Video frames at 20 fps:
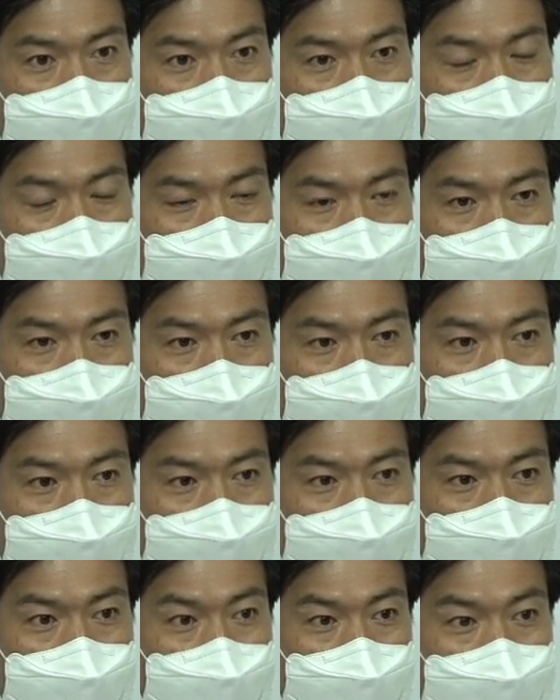그러나
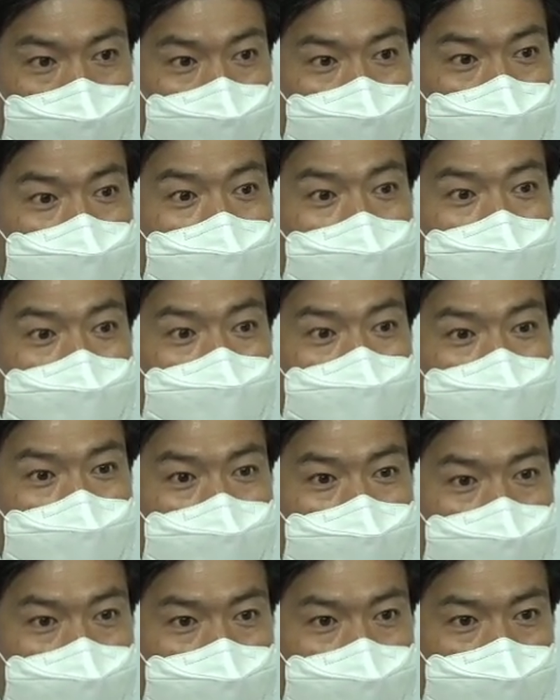5kg가
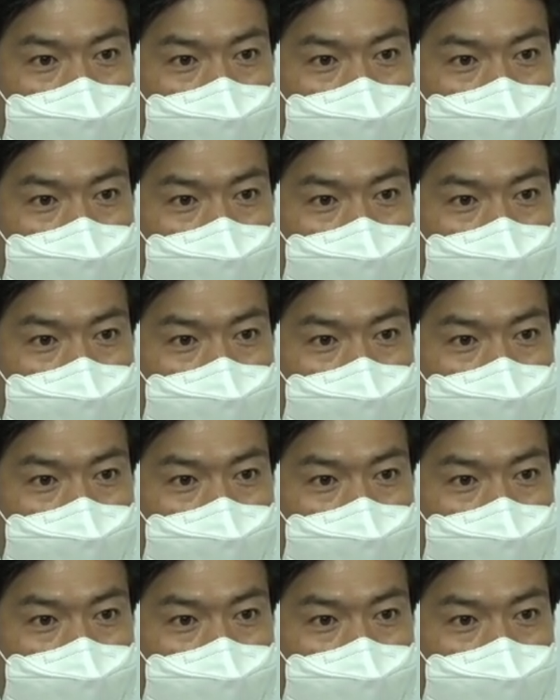아닙니다.